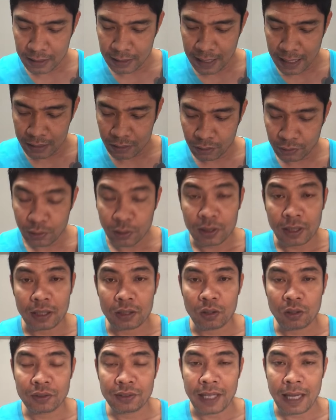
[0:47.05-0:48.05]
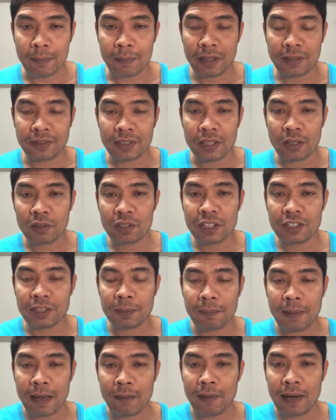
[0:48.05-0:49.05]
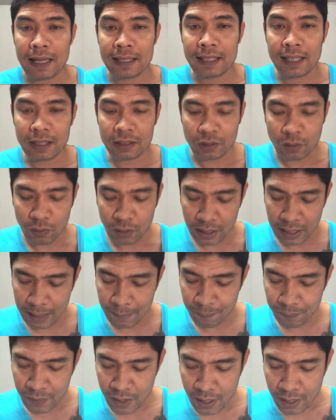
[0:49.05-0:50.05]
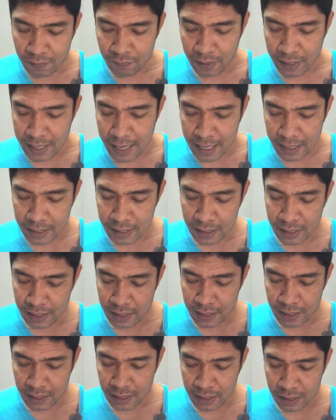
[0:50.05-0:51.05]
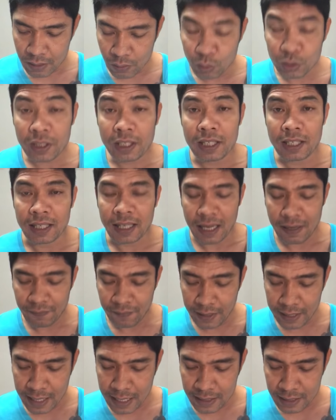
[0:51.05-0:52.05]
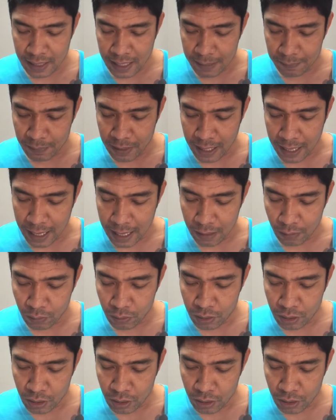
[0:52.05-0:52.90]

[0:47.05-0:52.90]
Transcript: ถ่ายทอดสดทางช่อง 3 SD ช่อง 28 เวลาเที่ยงตรงนะครับ ฝ่ายแดงนี่คู่ที่1นะครับ ฝ่ายแดงฉลามขาว